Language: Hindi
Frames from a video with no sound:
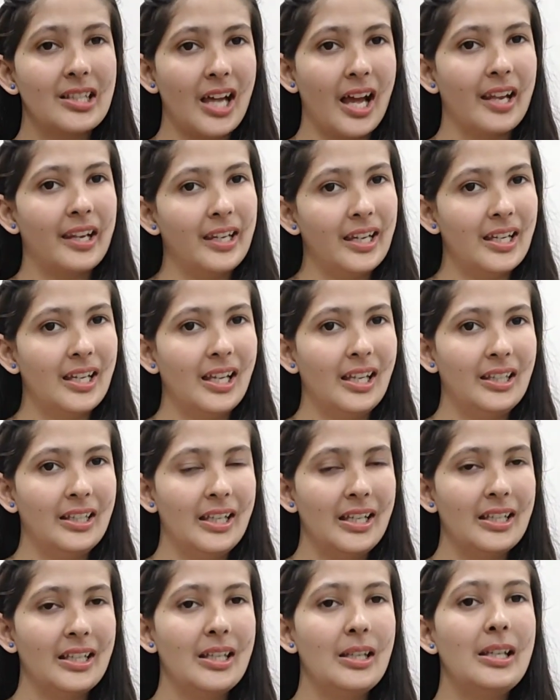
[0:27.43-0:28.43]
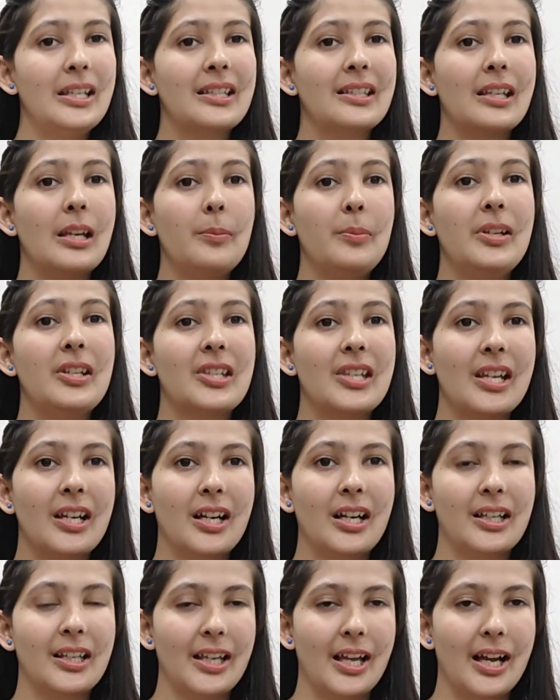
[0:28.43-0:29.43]
जानने के लिए कि इसके पीछे
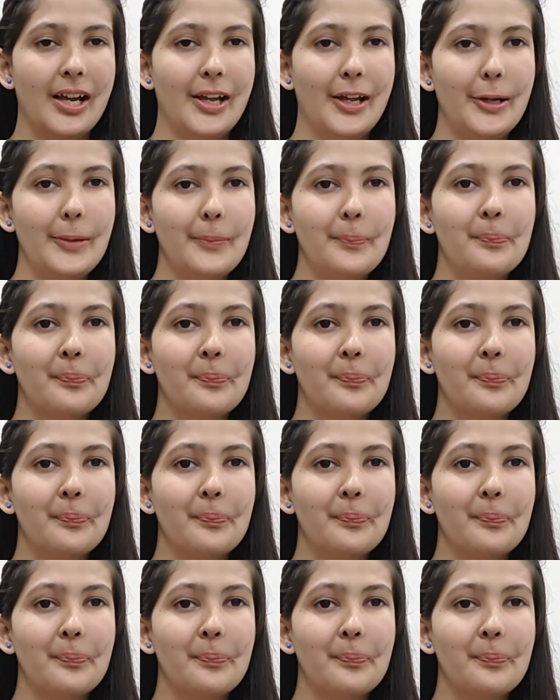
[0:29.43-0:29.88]
का क्या है